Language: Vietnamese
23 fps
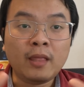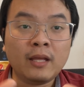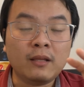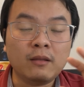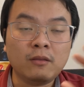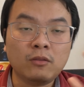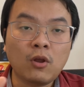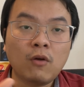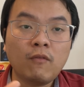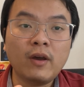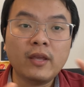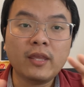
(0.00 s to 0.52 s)

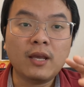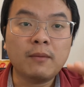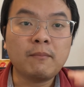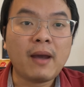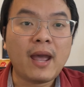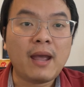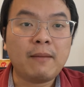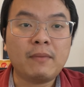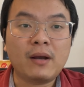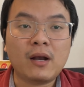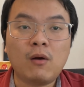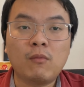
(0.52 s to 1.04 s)
đối với những
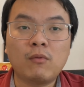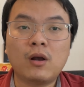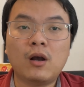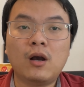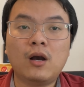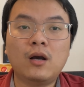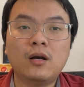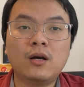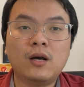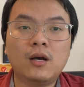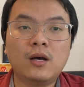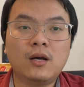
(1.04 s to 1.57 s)
bạn mà không
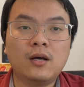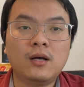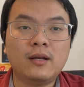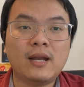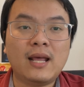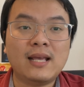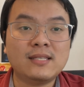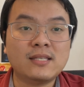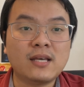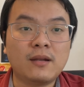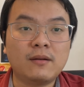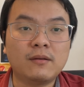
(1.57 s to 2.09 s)
có
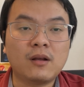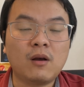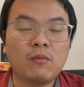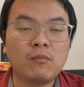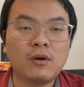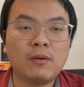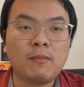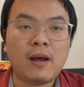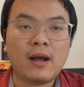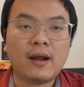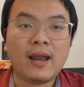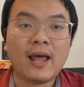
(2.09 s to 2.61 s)
license, không
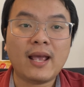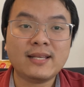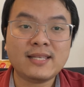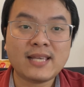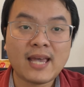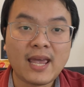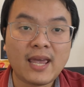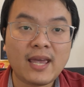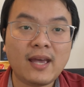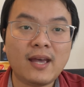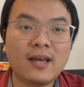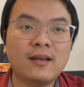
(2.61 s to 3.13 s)
có bằng lái
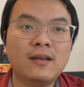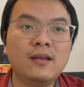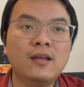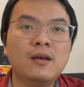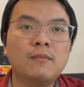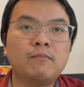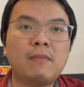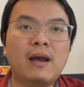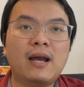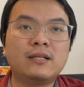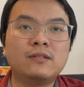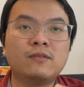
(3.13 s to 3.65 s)
xe á,
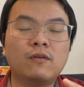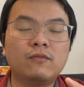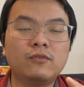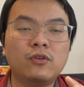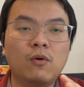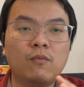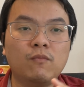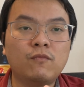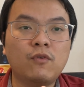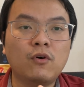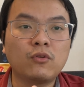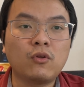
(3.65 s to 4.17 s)
bạn
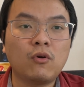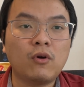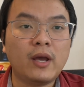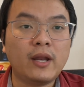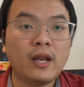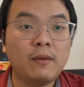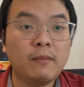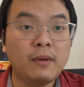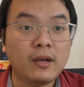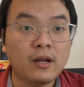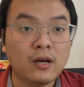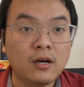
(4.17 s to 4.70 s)
dùng photo i
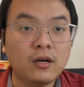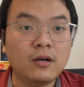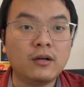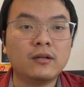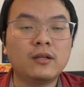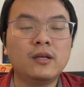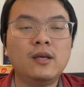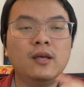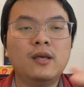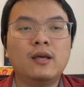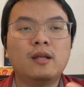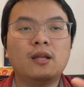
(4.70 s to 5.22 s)
đê bình thường
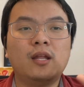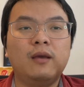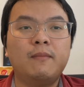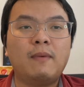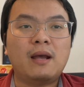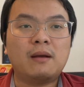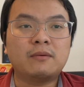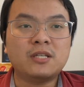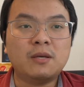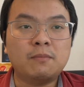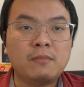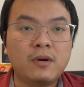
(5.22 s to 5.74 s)
thì
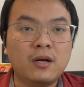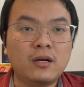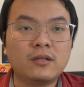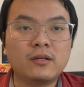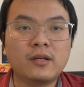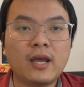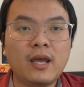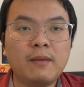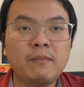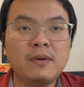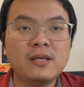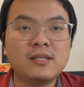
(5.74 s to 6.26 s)
bạn sẽ merge
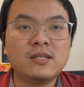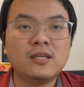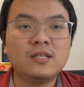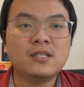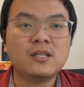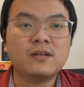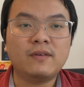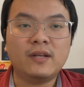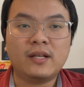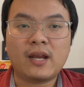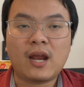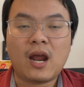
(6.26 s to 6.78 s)
cái bê xê
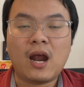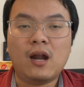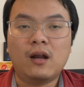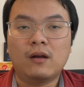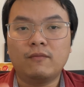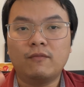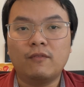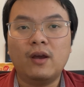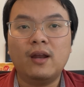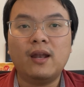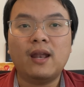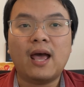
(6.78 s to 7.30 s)
Service Card
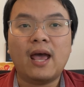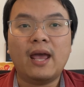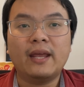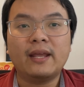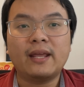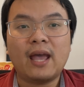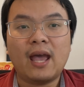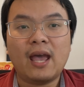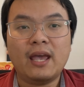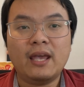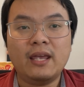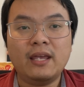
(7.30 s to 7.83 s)
với lại
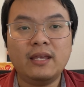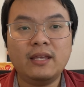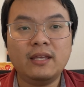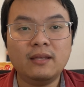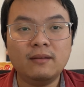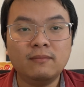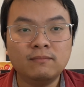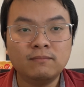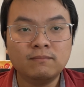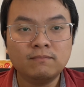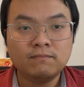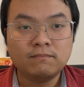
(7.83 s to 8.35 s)
cái
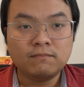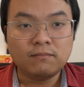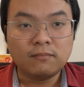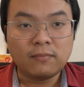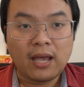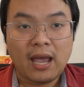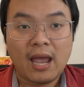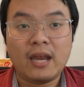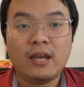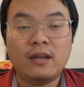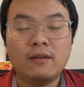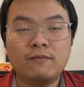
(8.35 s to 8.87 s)

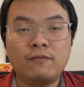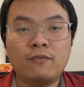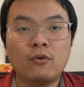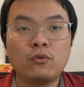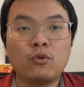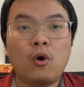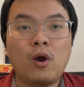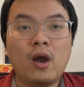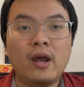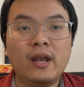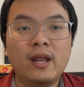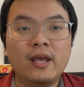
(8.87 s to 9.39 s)

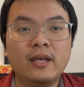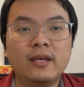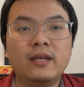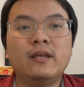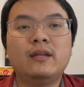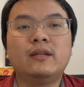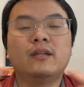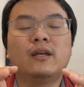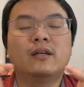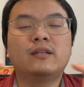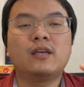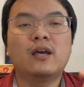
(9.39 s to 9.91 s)
photo i đê,
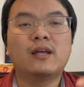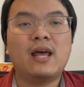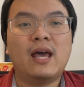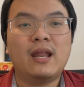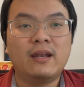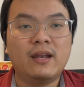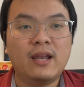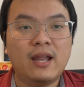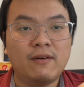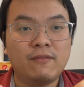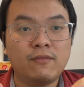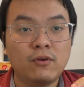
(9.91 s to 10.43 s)
nó trở
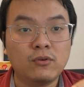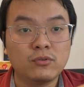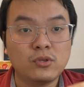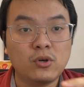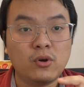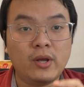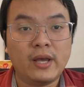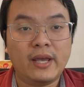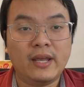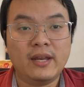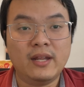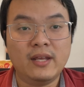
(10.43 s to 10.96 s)
thành là
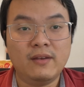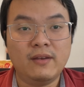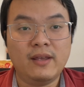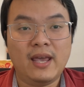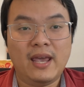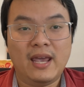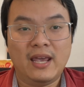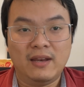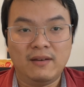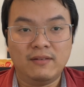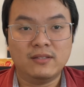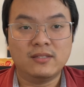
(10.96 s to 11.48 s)
photo i
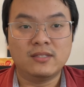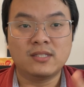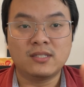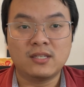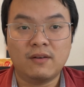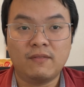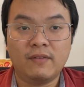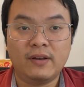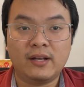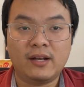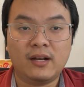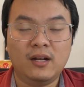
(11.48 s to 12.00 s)
đê and
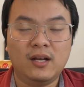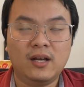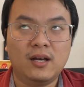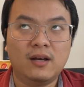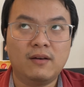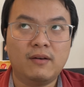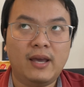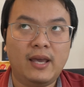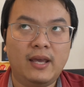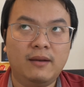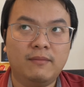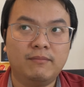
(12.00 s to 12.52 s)
service
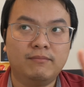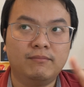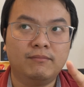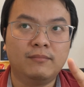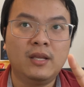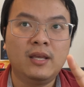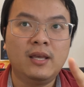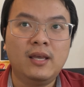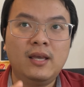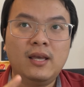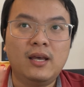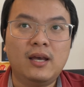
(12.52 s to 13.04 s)
uh, and
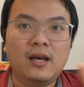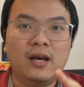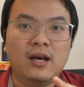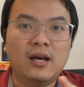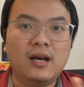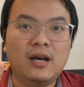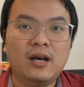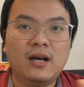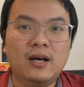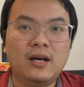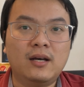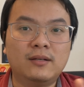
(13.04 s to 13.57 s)

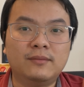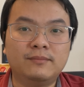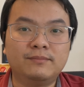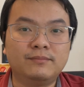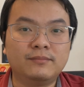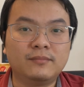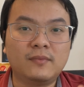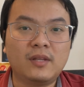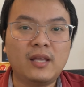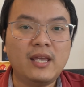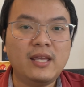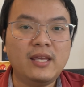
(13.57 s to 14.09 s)

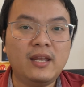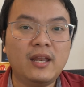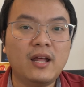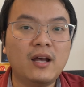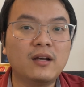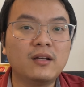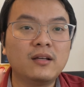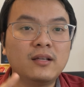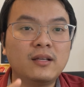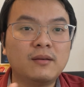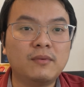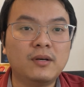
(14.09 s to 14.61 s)
uh, cái gì đó
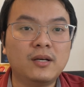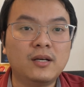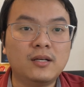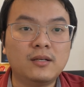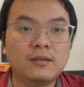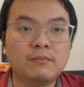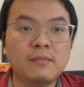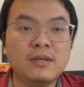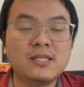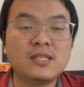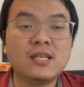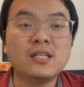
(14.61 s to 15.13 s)

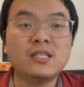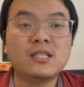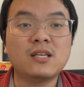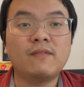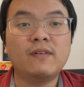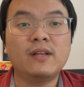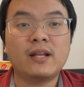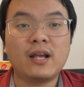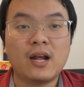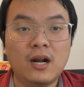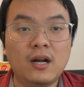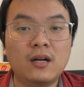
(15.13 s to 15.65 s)
uh, bê xê
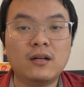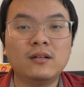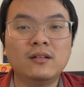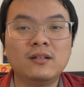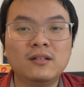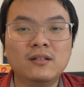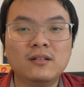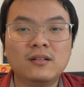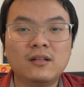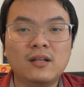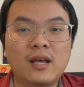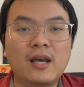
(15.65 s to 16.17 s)
Service Card.
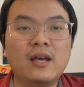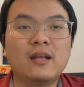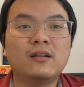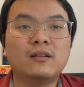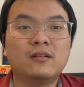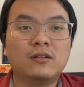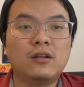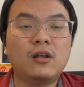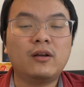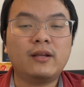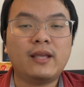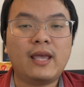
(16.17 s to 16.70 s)
À,
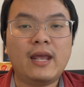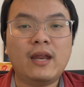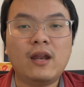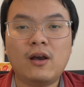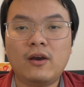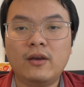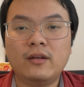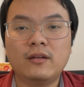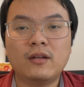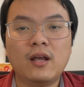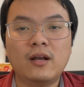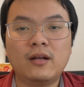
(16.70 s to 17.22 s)
nó vậy
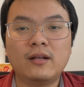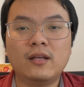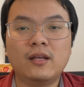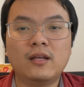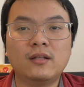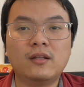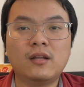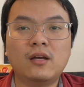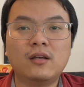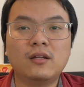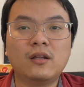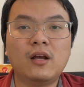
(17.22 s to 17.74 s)
thôi,
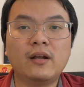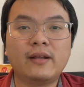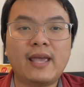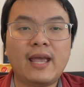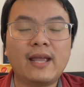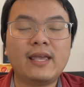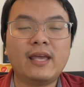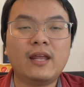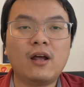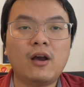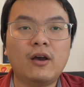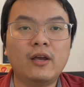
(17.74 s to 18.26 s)
đừng nó nó
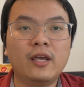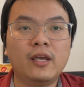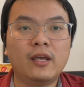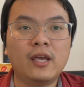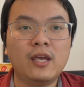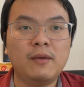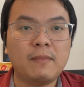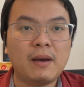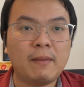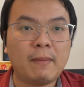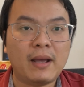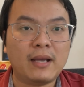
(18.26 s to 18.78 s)
nhãn vậy thôi. Thì
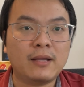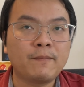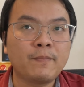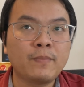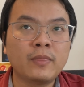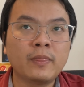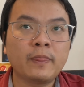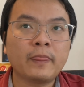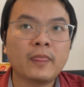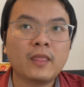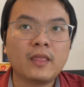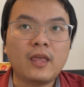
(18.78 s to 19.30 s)
khi mà bạn
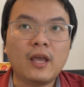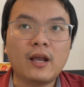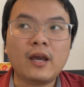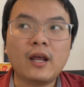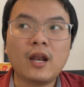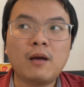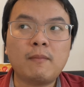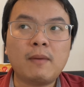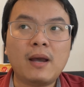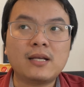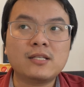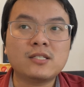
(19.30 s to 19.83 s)
những cái
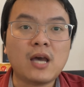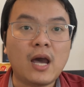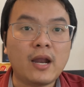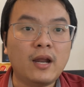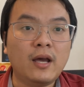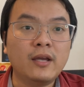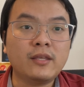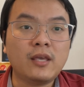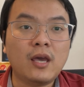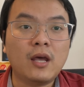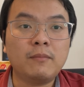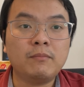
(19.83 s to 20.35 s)
đó bạn search
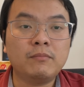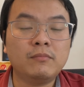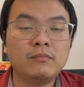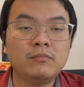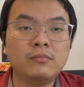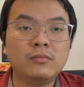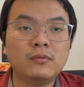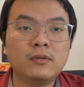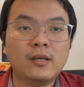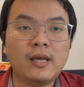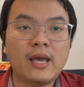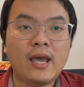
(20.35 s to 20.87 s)
ở
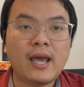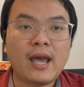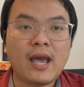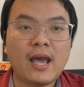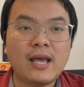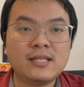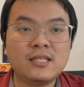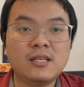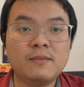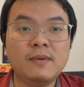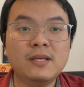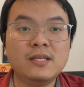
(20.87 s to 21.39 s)
trên
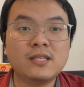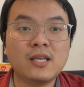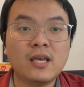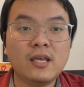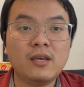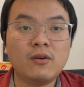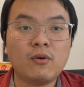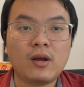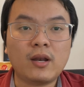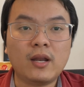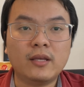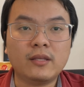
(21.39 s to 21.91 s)
i xê bê
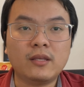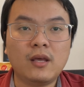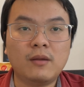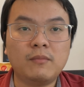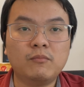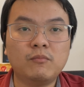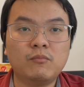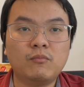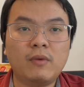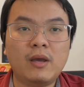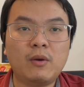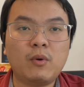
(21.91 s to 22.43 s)
xê hoặc là
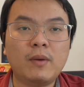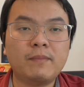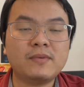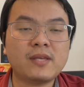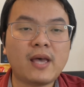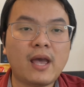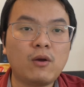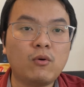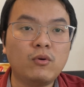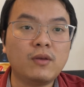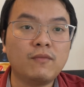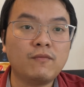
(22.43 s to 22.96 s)
trên mấy
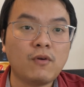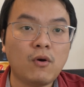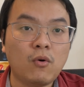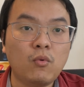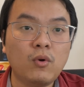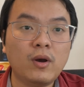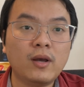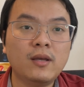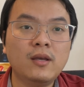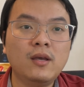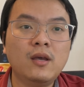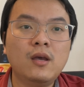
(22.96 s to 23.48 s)
website của chính phủ
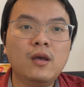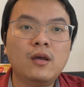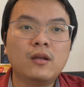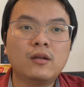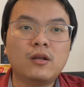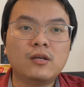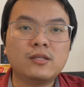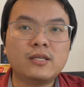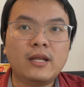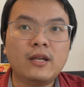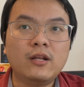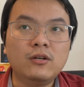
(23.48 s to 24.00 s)
á,
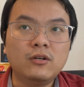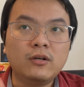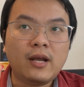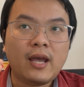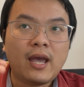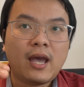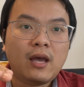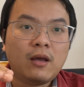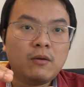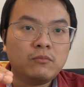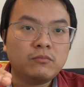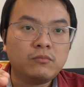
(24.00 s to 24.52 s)
nó sẽ đưa
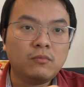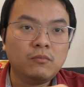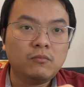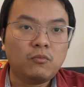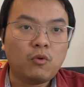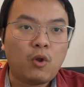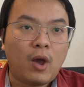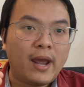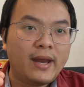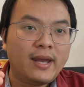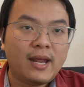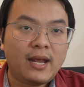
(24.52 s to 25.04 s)
ra
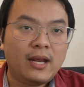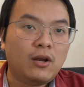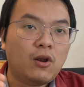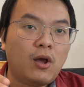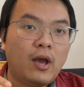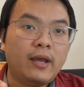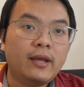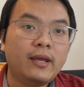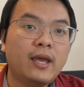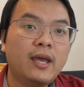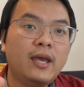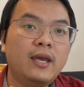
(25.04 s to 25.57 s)
loại này
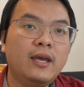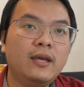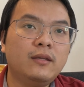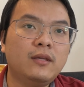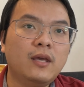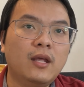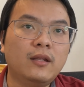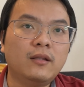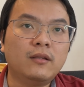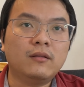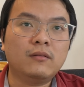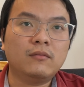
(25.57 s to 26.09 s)
loại kia,
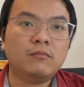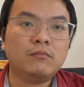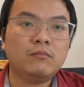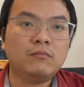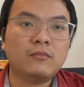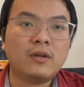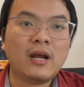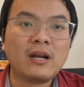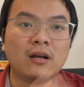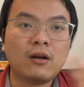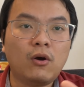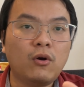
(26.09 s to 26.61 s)
nhìn
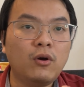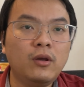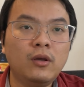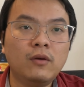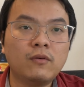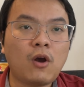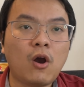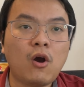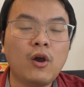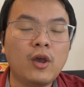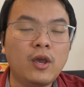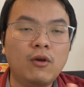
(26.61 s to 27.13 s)
rắc rối
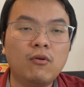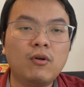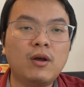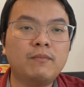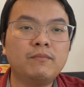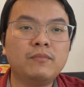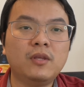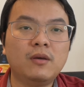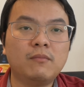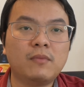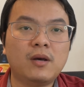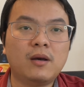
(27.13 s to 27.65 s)
khó hiểu
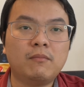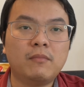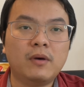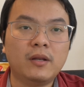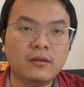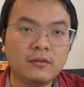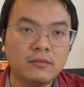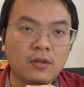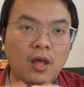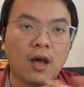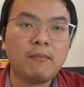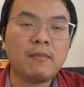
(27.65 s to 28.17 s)
lắm, nhưng mà
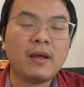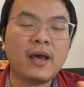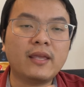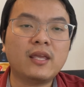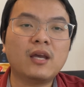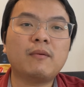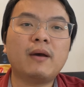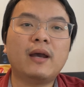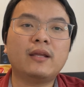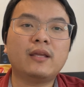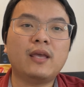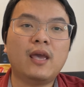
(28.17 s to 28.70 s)
mình tóm lại
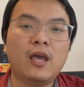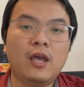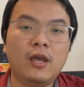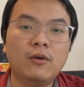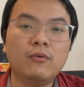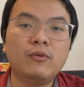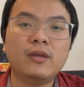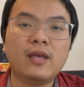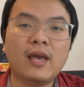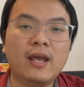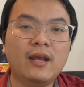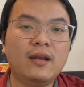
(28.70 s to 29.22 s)
cho các bạn dễ hiểu
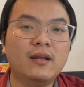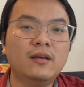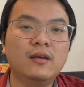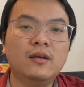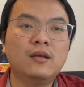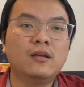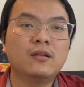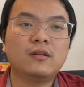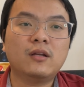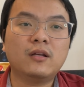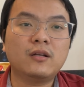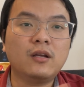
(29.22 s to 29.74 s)
như vậy,
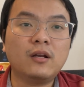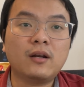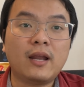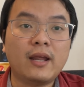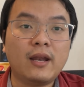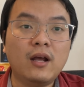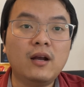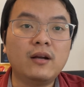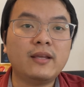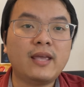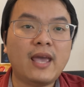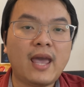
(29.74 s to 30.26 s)
nó rất là
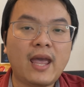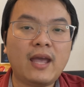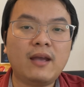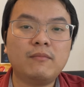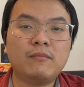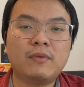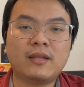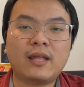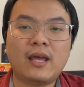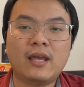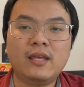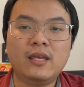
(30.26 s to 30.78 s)
đơn giản.
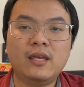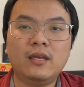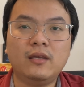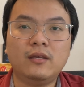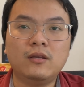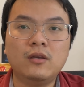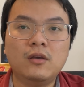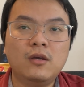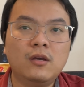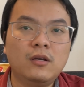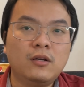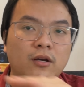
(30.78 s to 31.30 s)
Mà tại vì
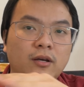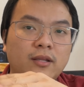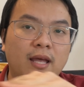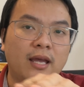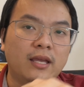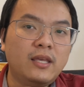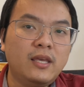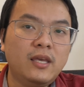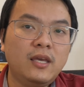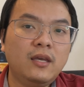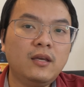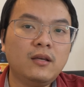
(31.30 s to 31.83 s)
người ta
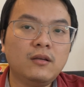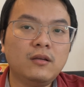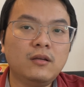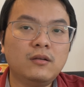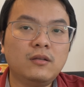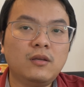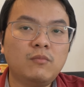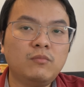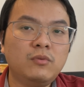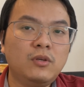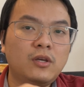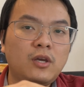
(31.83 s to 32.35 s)
viết
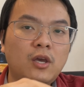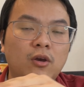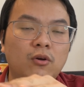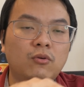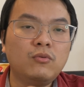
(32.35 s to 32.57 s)
giống như kiểu